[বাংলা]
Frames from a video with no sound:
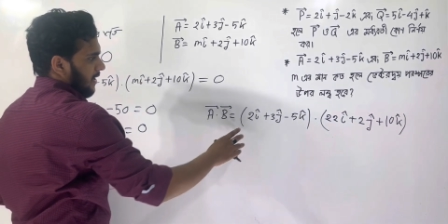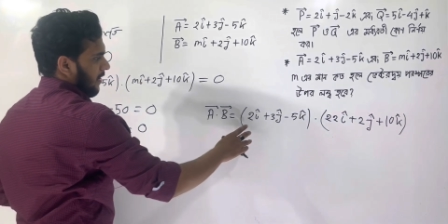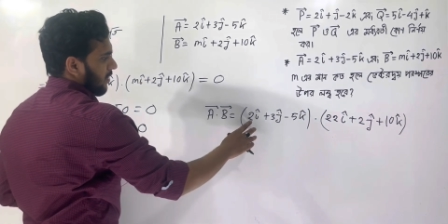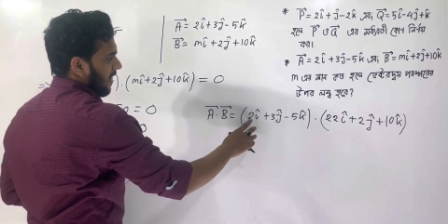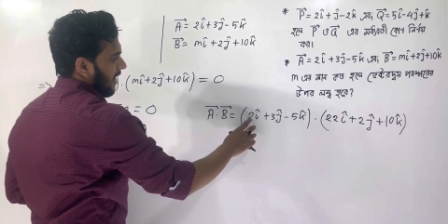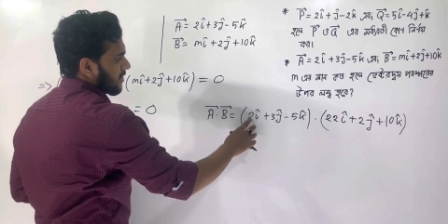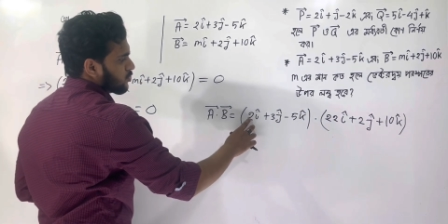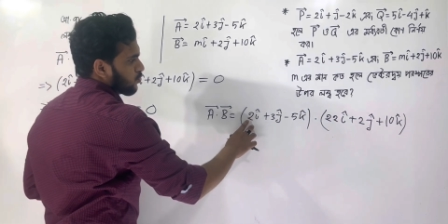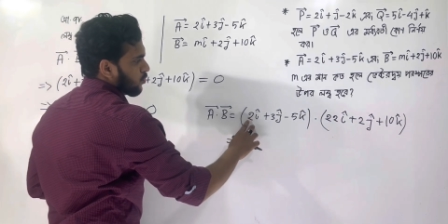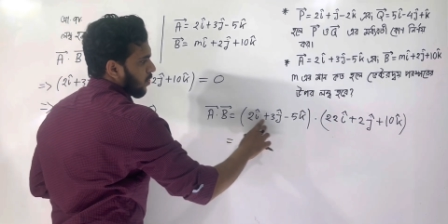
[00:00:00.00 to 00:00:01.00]
এখন এই
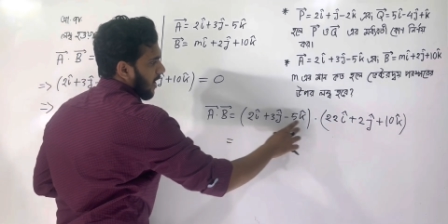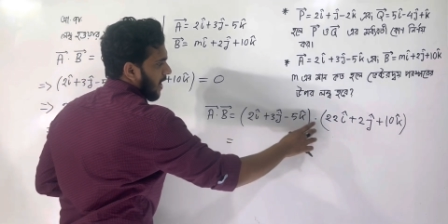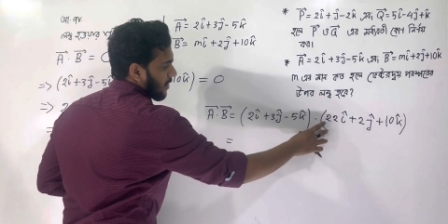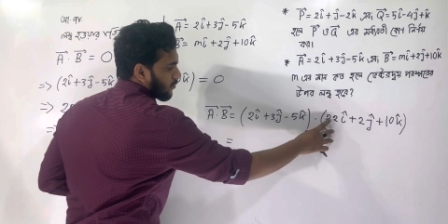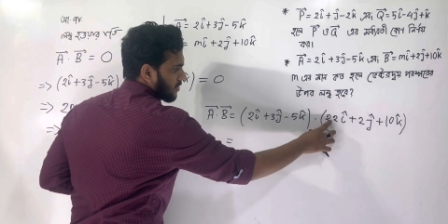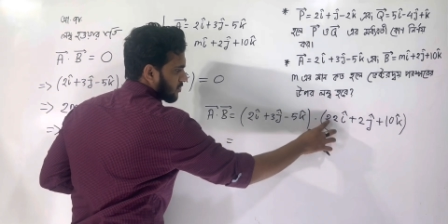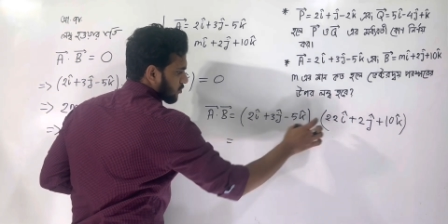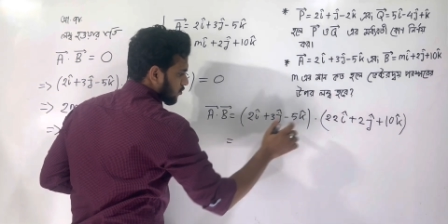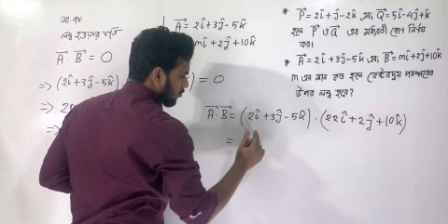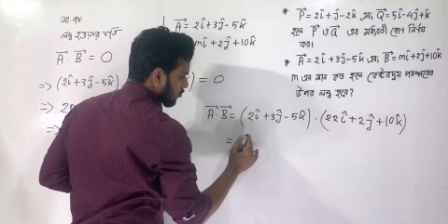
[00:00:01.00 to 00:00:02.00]
টু আর টোয়েন্টি
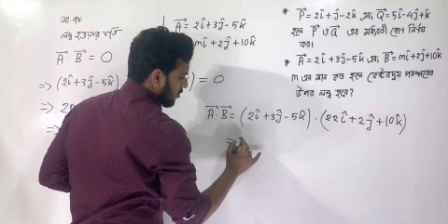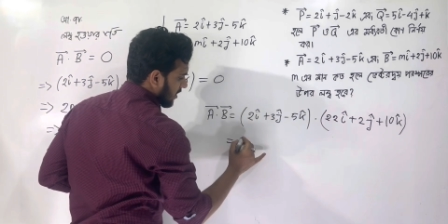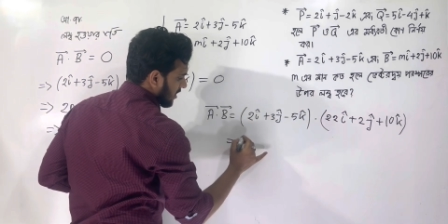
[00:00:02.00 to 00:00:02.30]
টু গুণ করলে কি